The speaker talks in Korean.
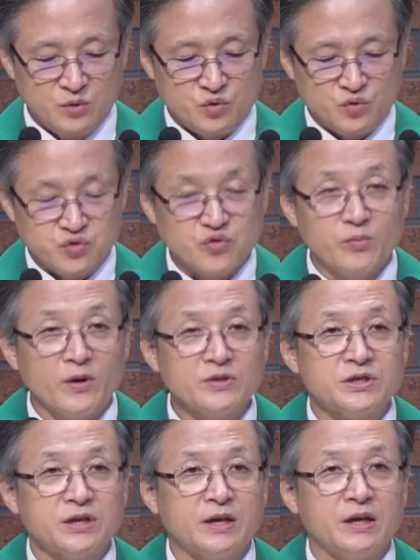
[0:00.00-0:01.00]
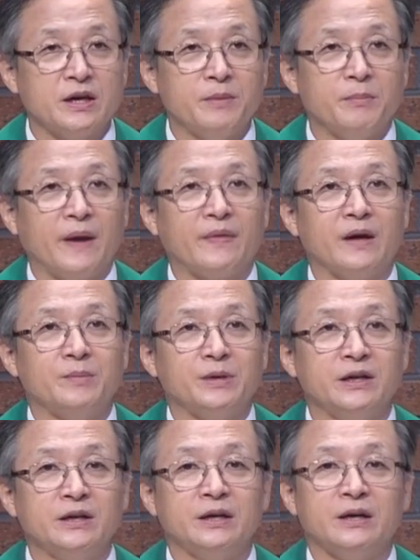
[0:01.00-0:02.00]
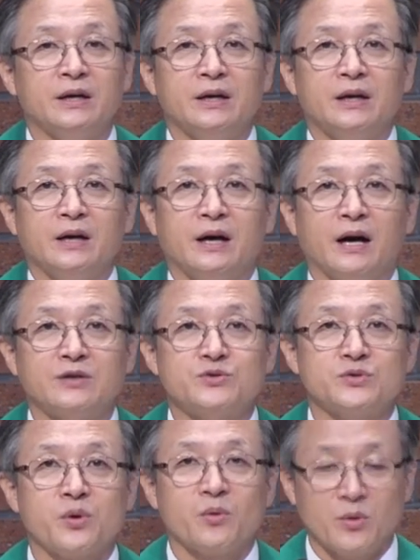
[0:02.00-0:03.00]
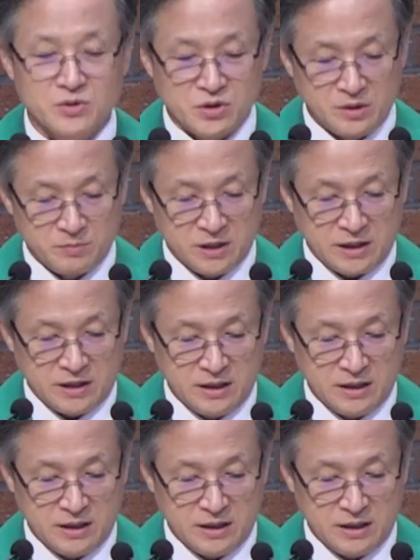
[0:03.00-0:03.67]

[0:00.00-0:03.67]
두 번째 만남이 아주 성공적입니다.